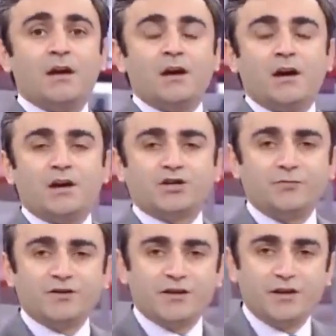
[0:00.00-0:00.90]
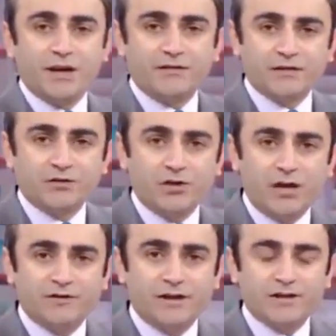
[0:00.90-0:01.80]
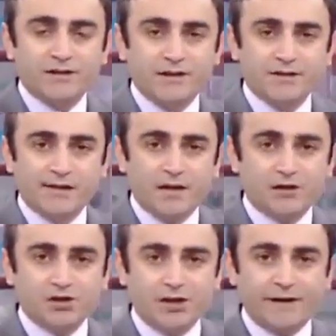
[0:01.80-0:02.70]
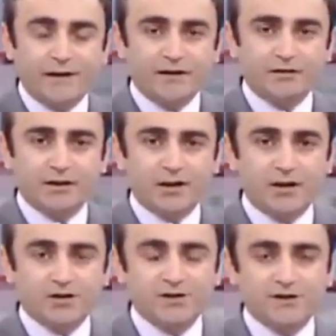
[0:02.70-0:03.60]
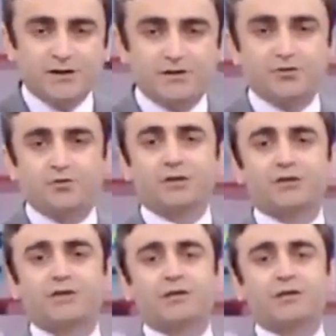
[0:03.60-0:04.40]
আসসালামু আলাইকুম স্বাগত জানাচ্ছি বিবিসি আন্তর্জাতিক সংবাদে